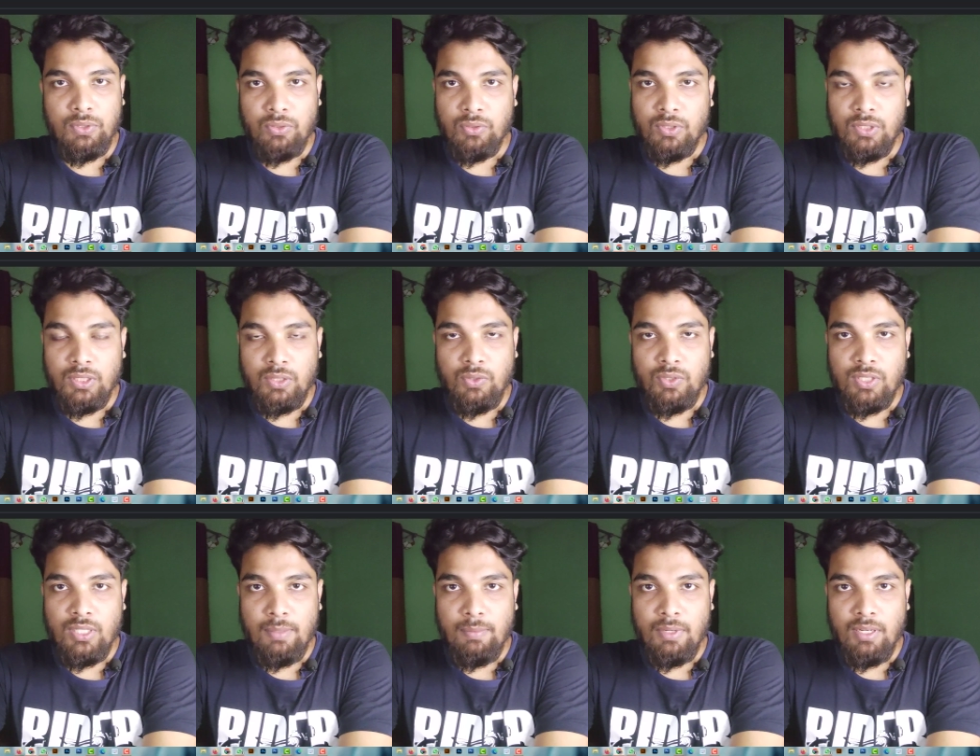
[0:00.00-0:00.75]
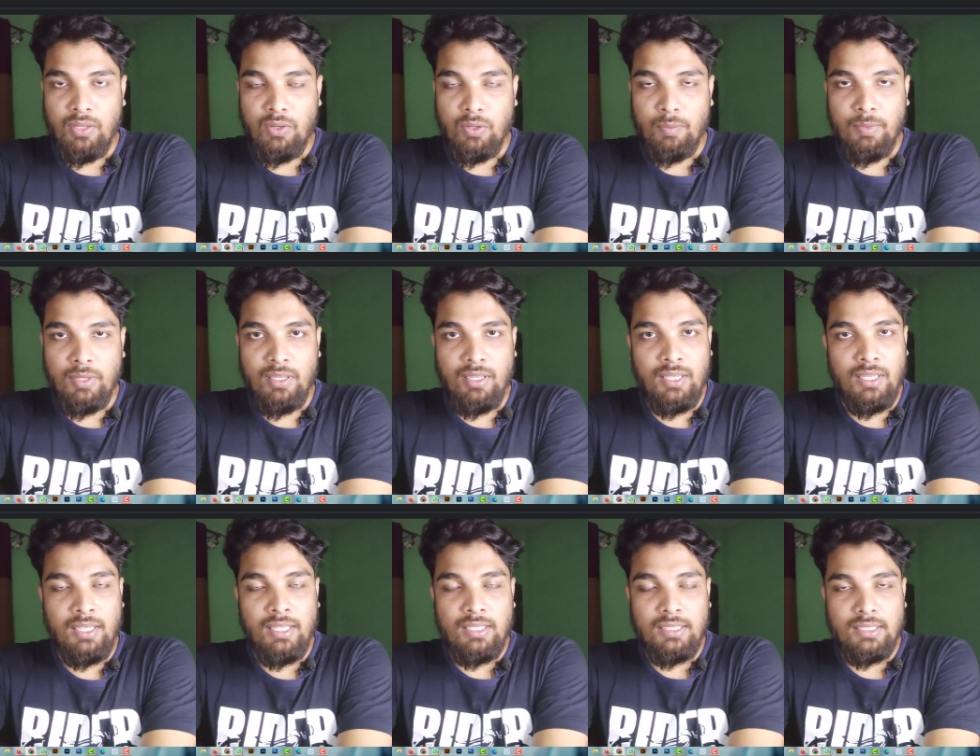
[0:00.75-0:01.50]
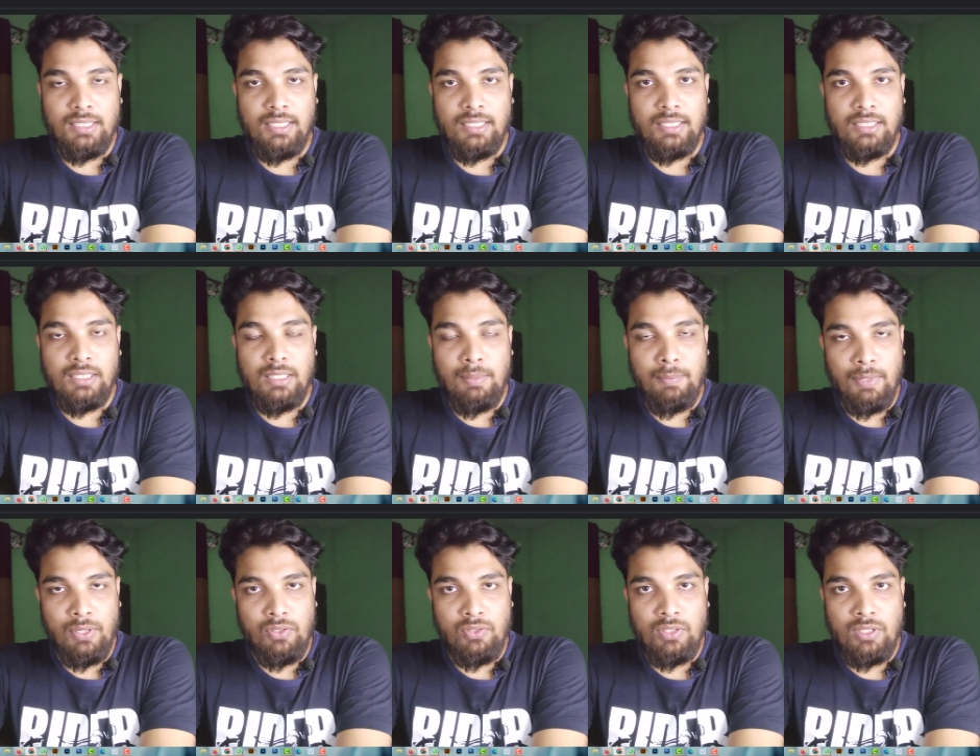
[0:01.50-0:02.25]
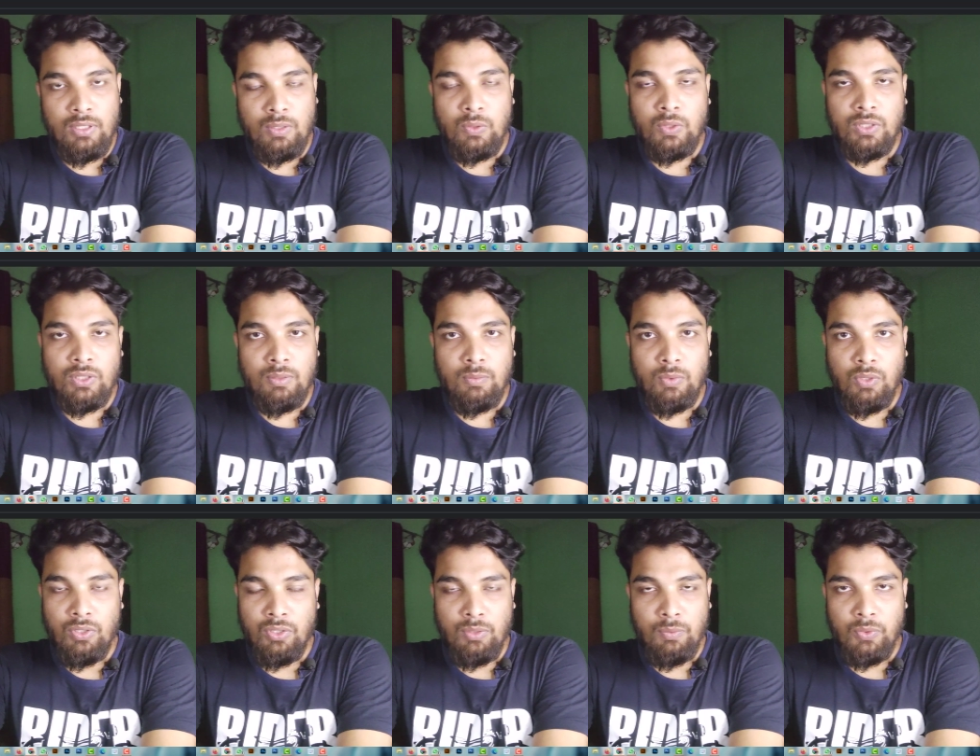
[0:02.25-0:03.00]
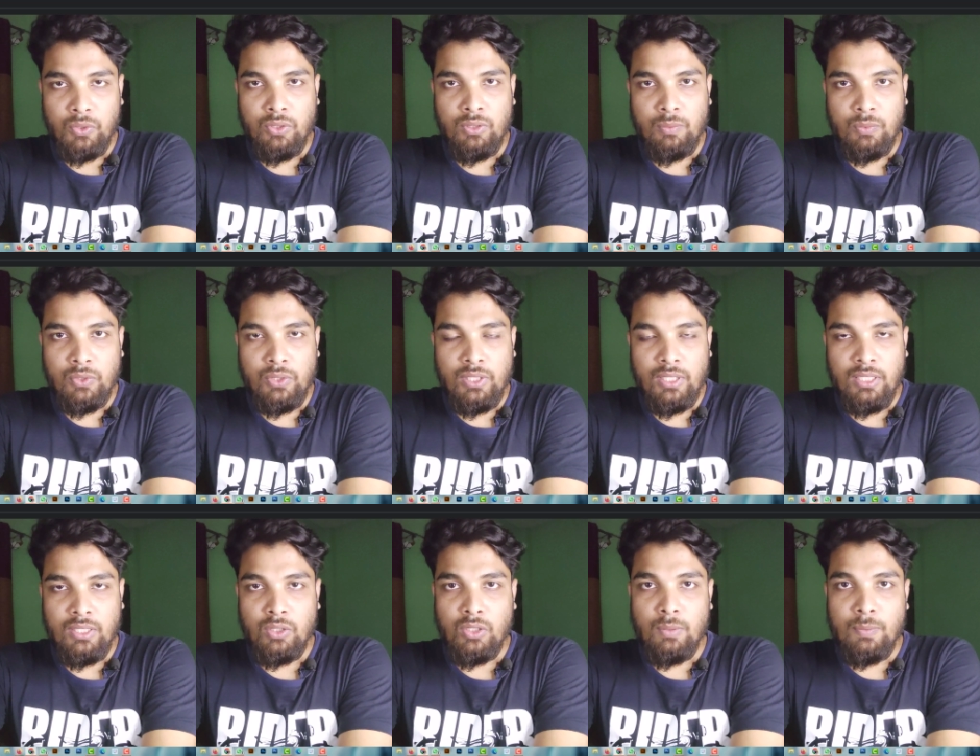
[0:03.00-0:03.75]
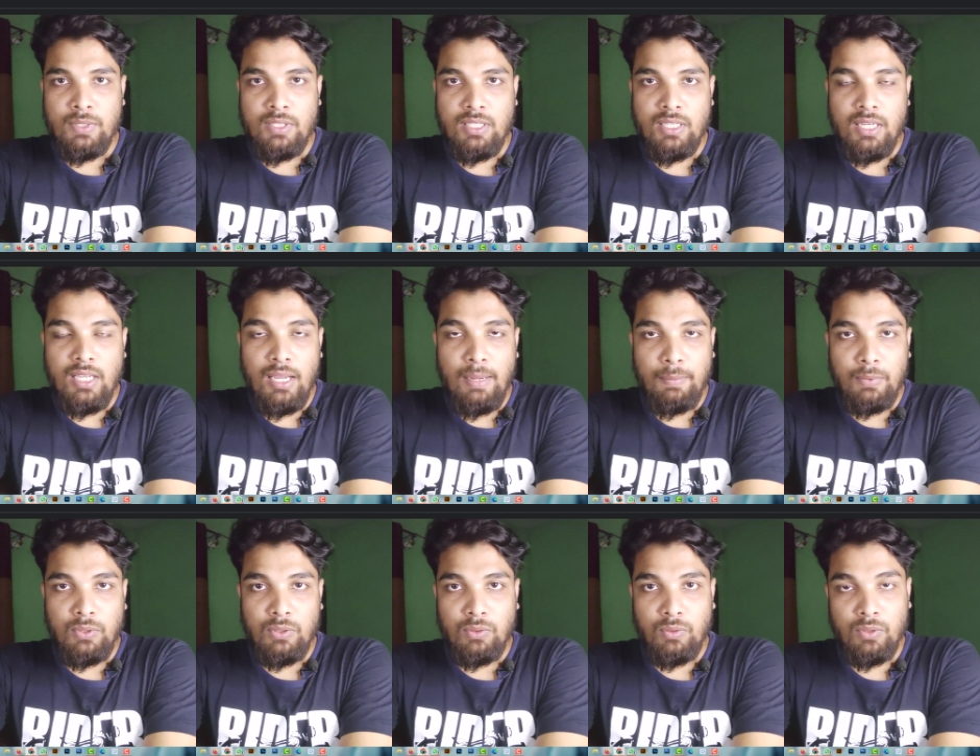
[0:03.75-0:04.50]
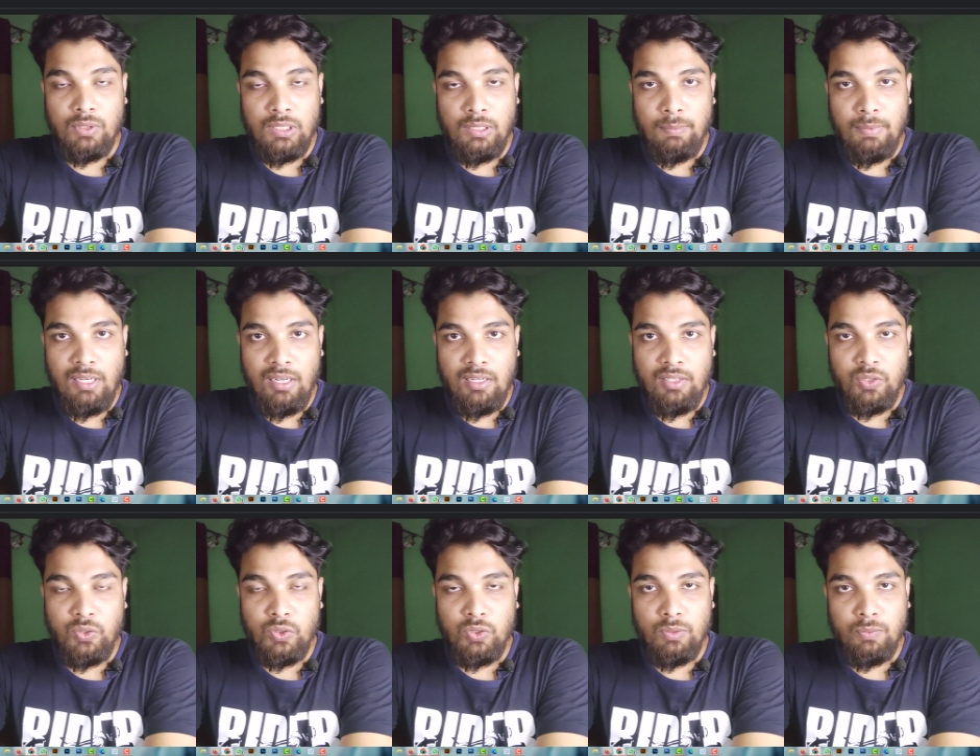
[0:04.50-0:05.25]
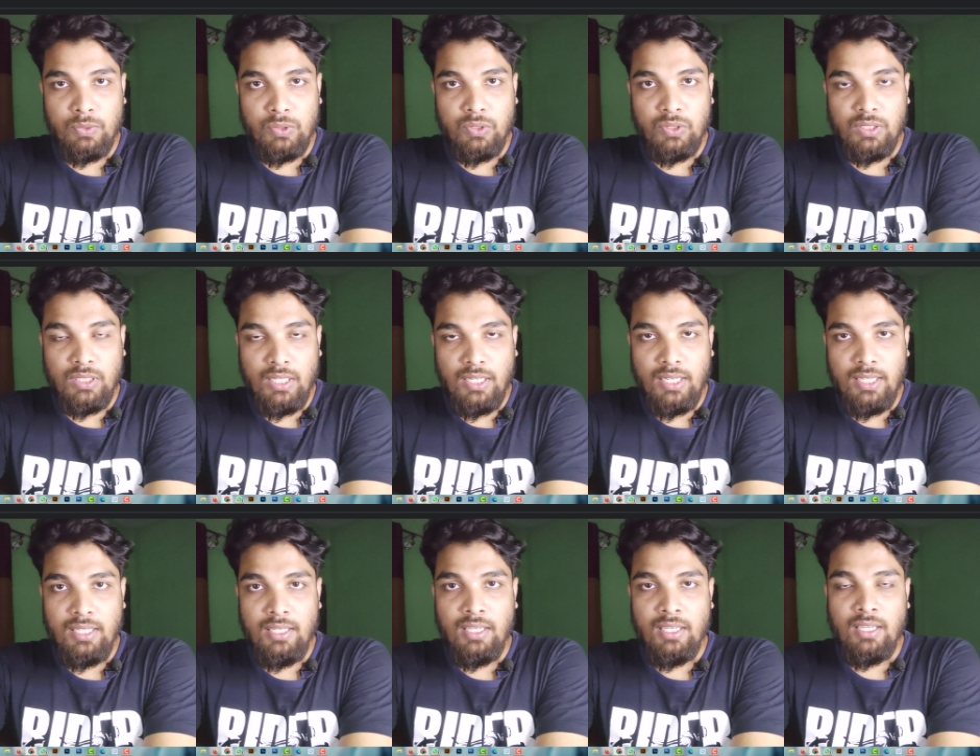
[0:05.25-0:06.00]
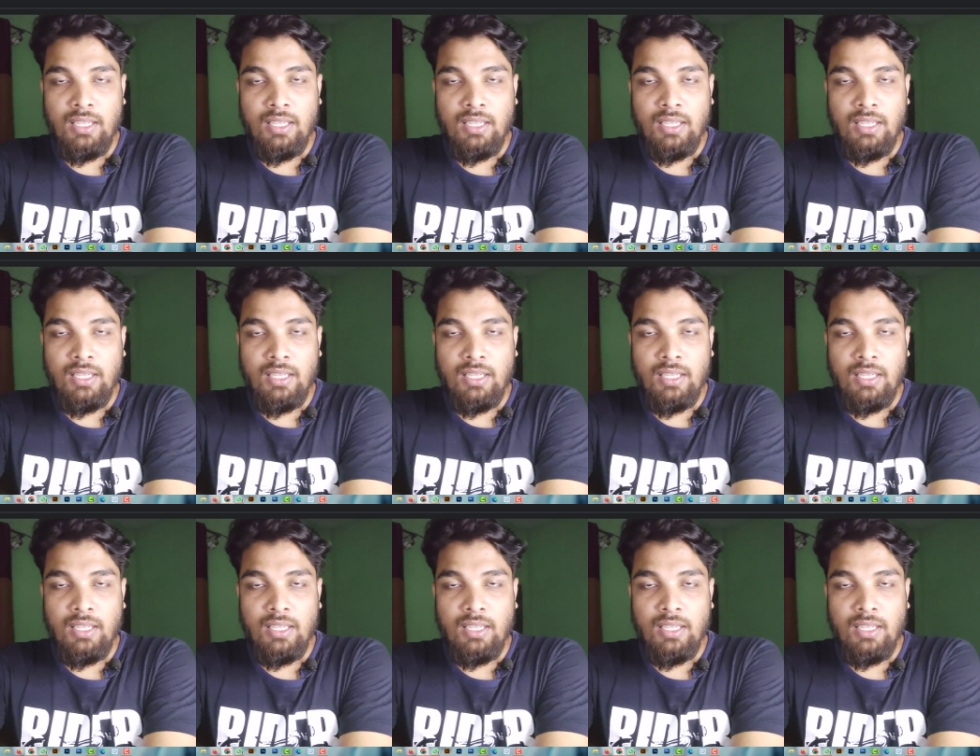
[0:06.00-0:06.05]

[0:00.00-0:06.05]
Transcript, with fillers: আবেদন করতে একটু ঝামেলা হবে সেই ক্ষেত্রে পার্সোনালি কথা বলে নেব সমস্যা নেই তবে যারা আবেদন করতে পারেনি শুধুমাত্র তারাই